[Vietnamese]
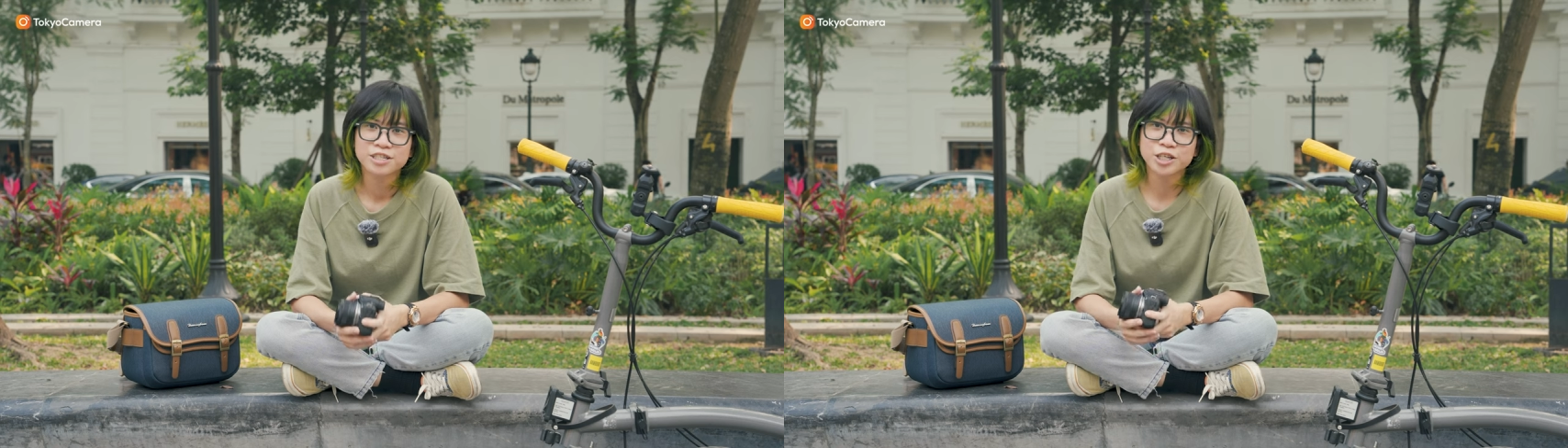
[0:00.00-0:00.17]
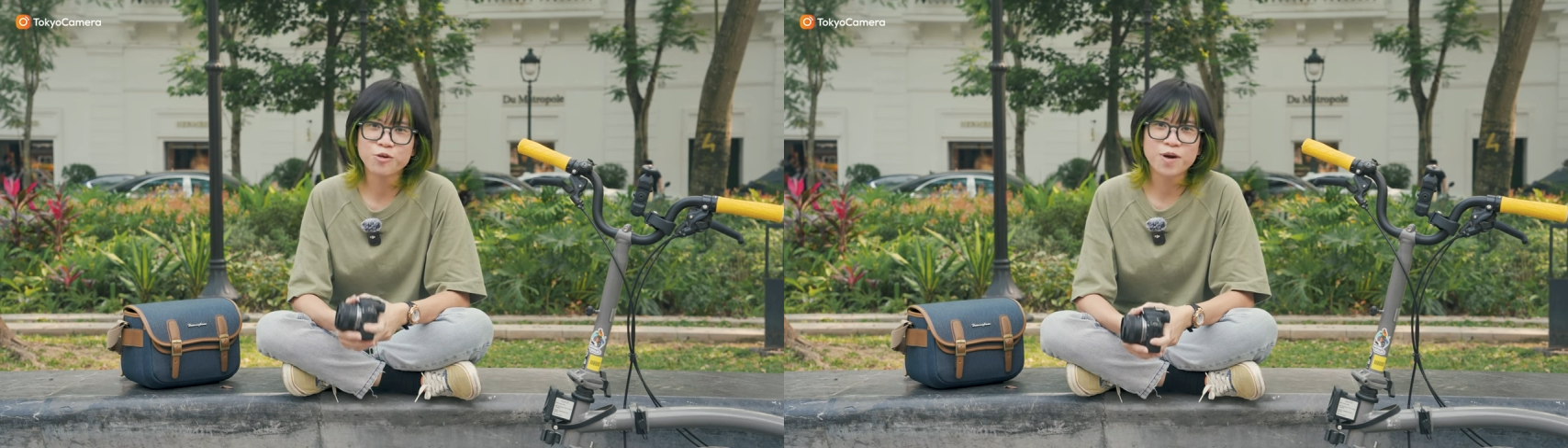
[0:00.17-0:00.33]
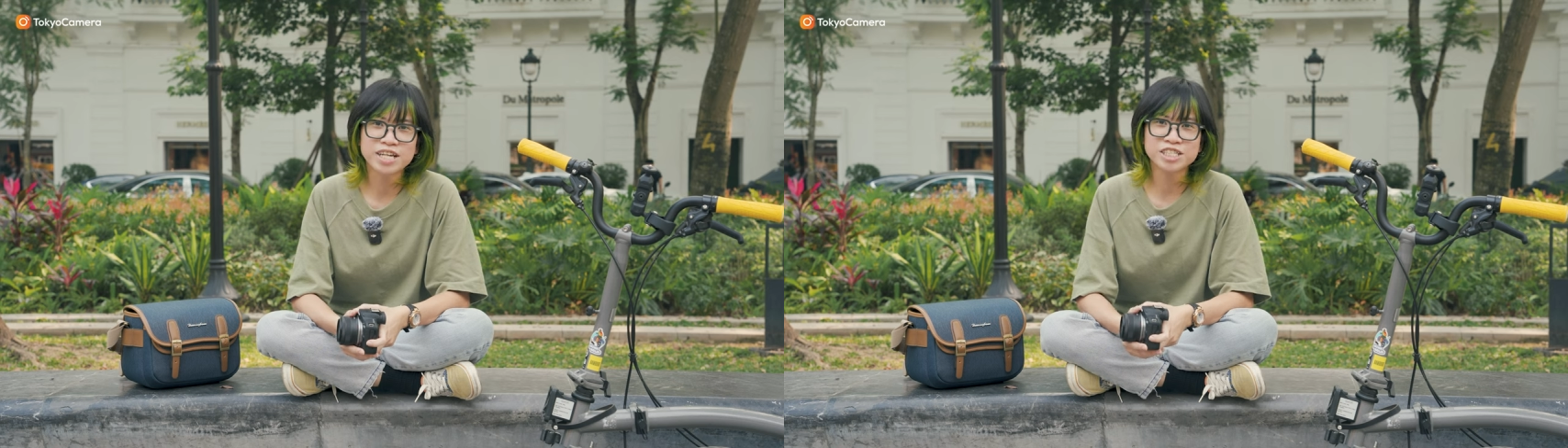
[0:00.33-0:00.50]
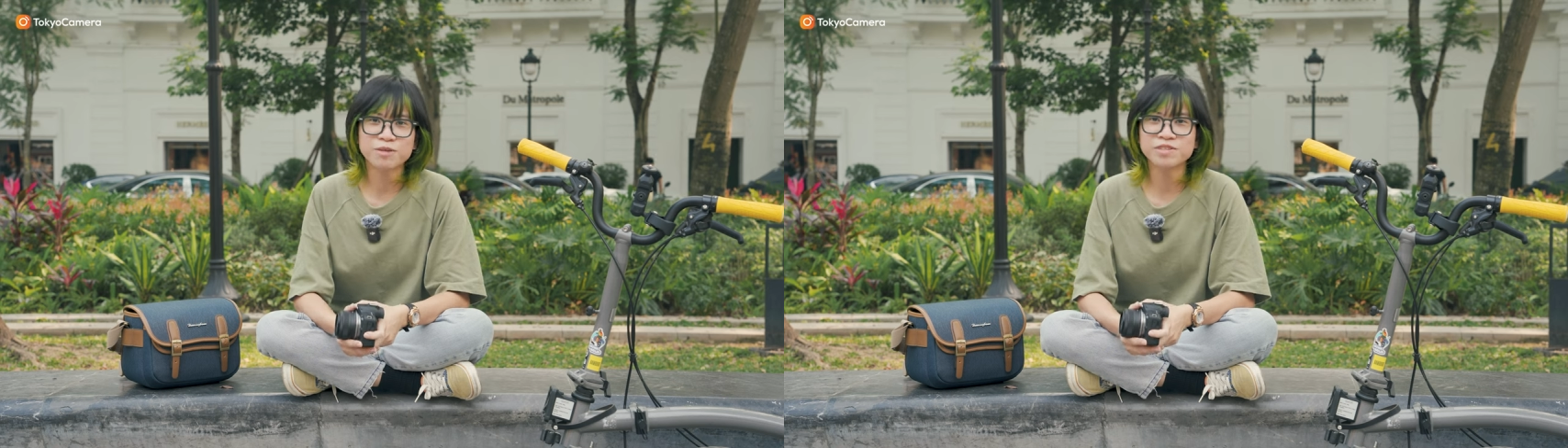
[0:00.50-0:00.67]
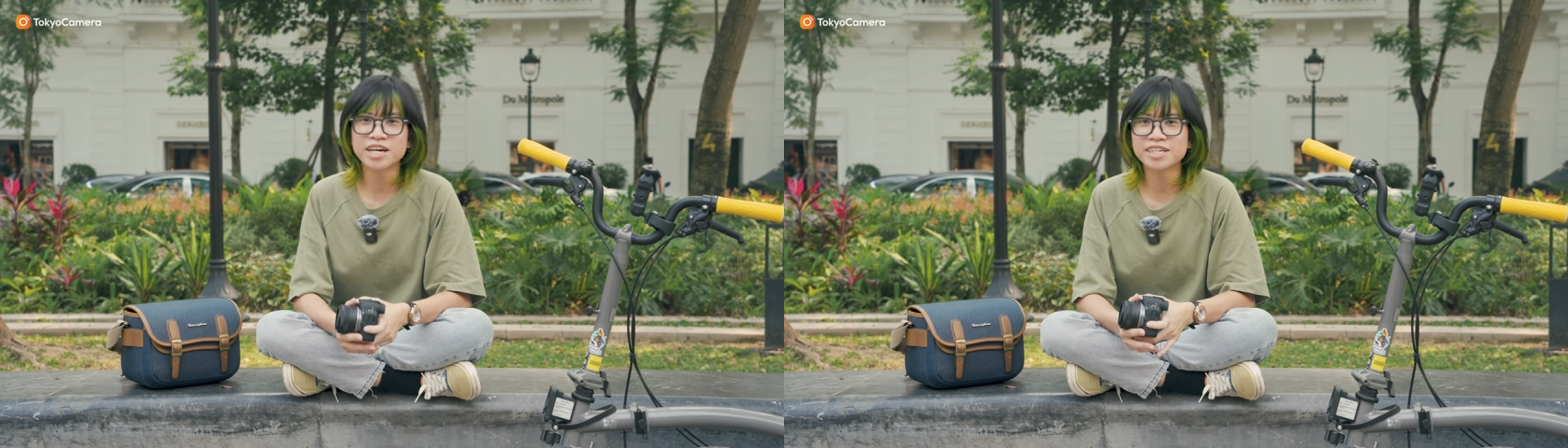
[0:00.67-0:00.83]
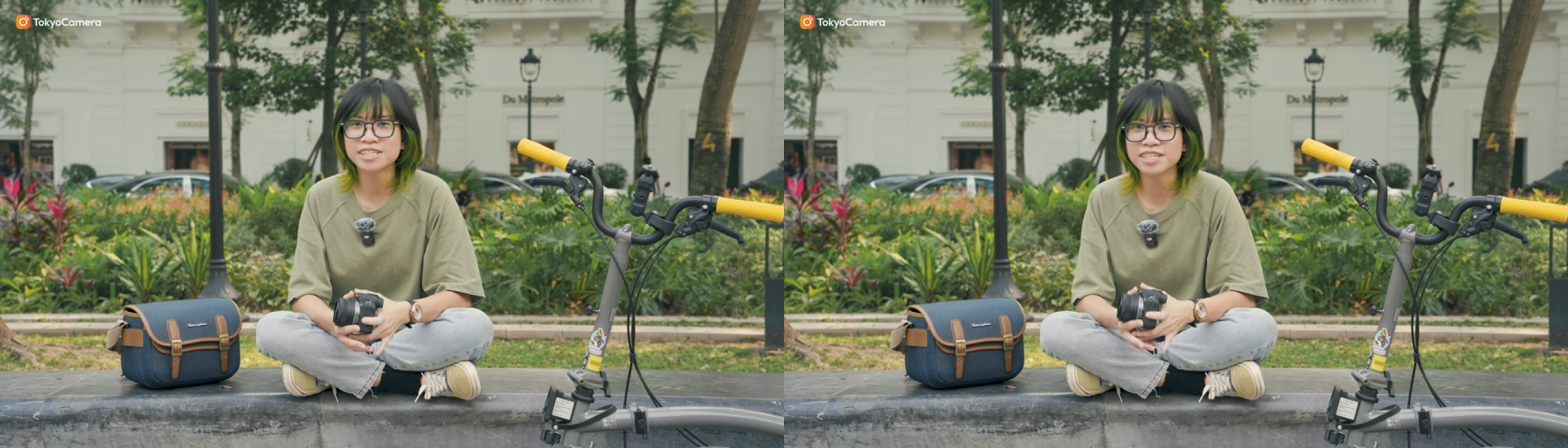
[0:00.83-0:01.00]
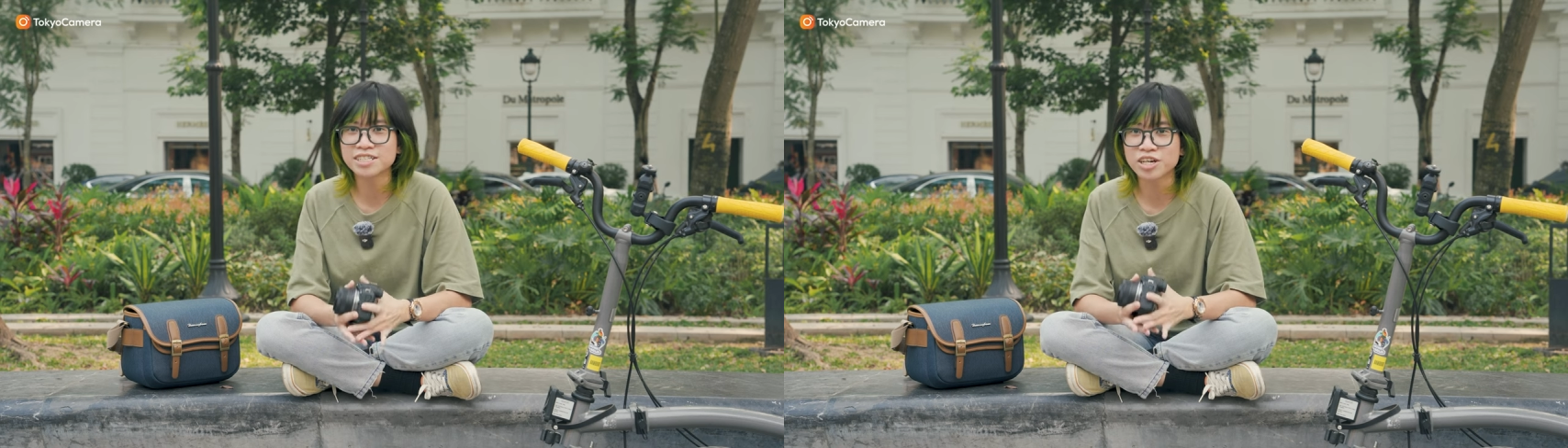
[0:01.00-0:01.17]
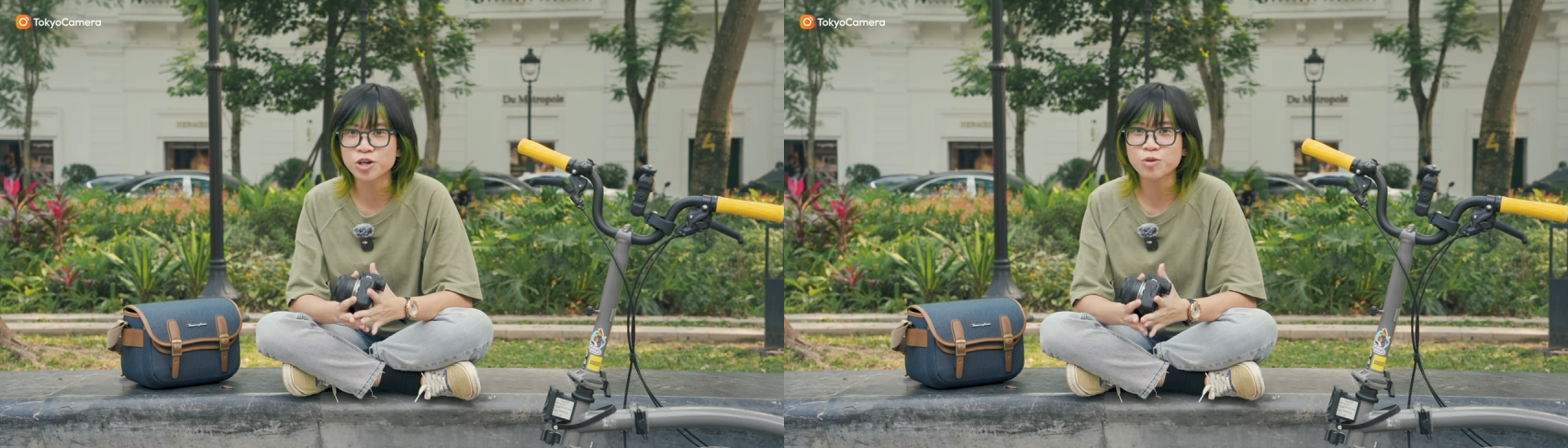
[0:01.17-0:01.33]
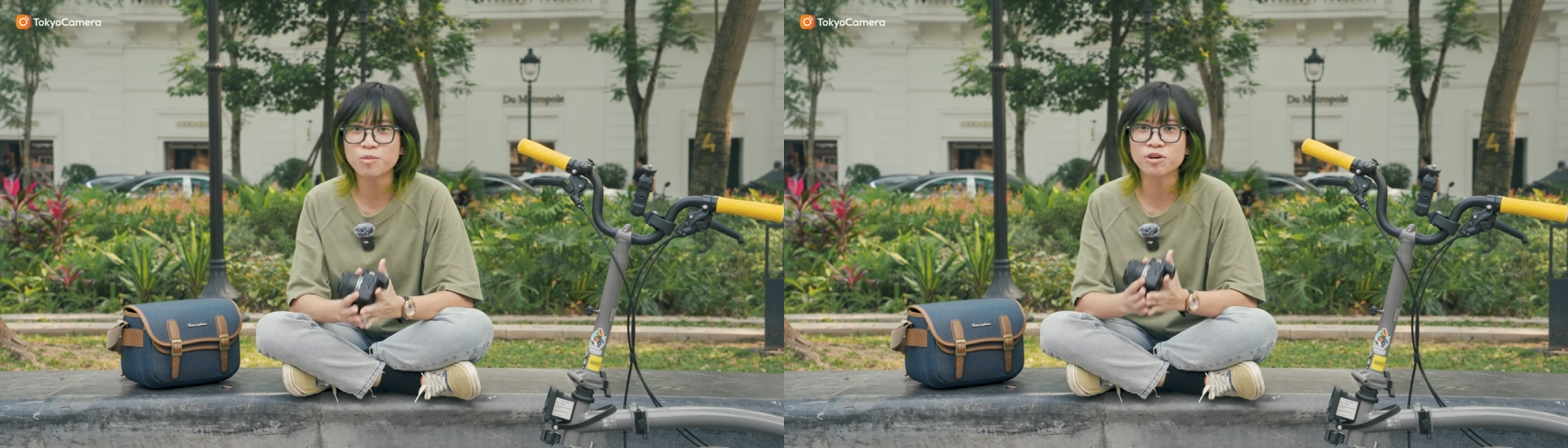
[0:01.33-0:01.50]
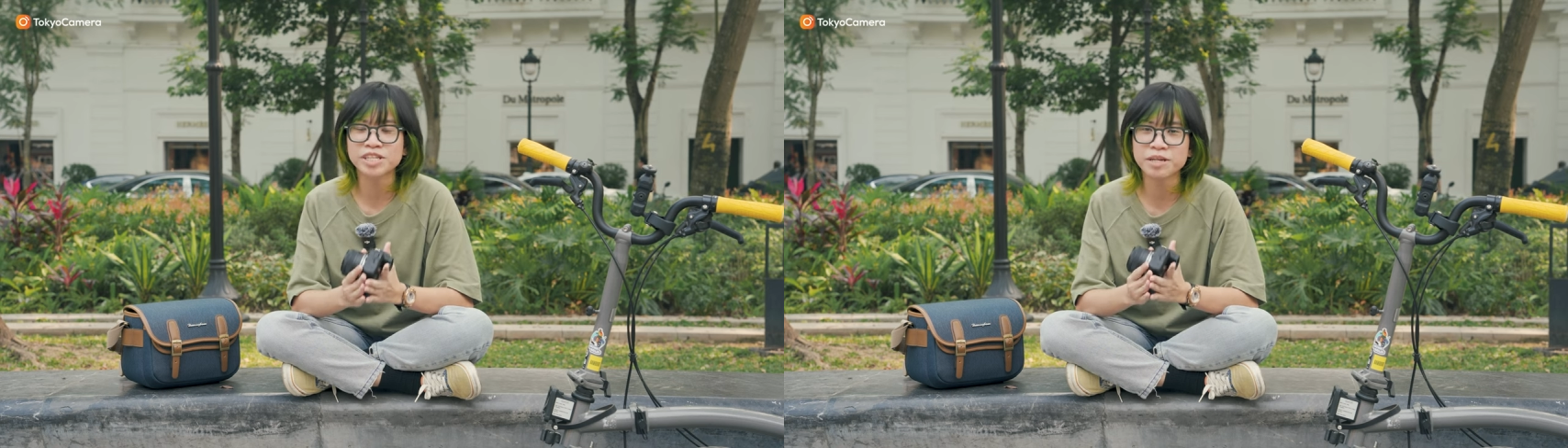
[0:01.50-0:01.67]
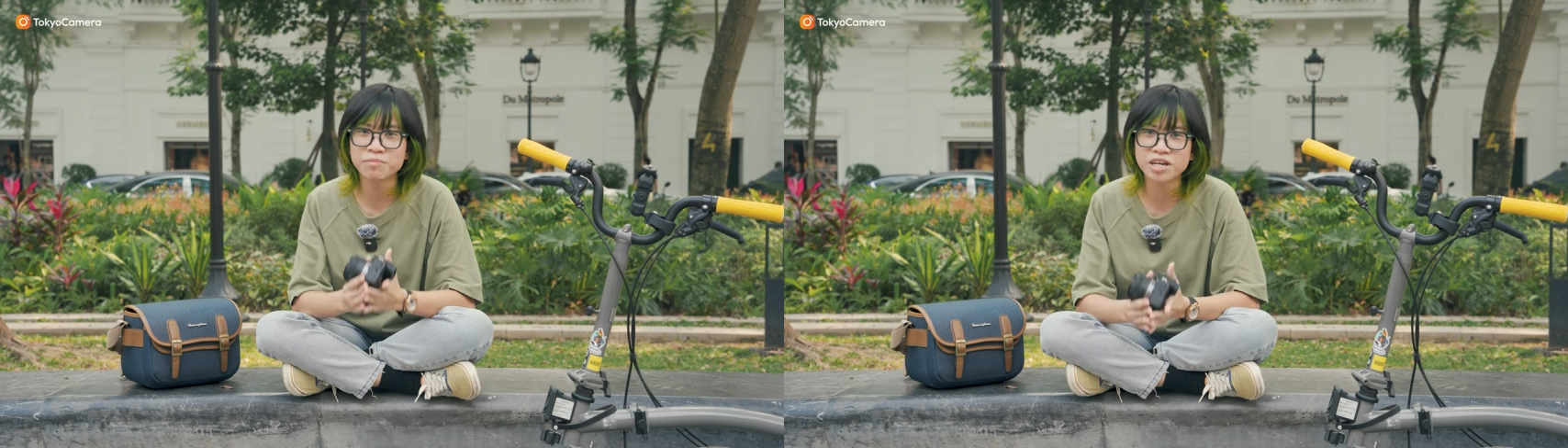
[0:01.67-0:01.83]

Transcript: Điều quan trọng nhất khi sở hữu một thiết